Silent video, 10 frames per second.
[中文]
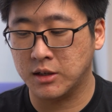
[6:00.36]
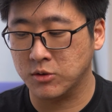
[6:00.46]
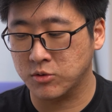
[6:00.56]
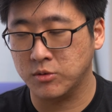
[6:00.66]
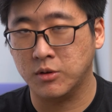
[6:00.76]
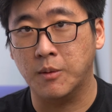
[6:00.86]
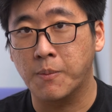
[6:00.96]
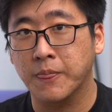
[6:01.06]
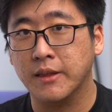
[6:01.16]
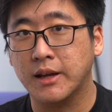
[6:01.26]
到说
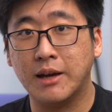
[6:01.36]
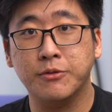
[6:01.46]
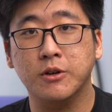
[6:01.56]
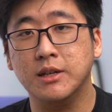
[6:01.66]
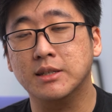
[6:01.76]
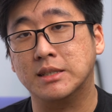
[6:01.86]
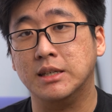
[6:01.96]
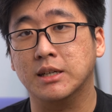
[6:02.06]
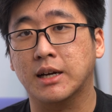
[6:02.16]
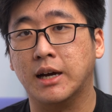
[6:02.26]
iPhone S E 呢，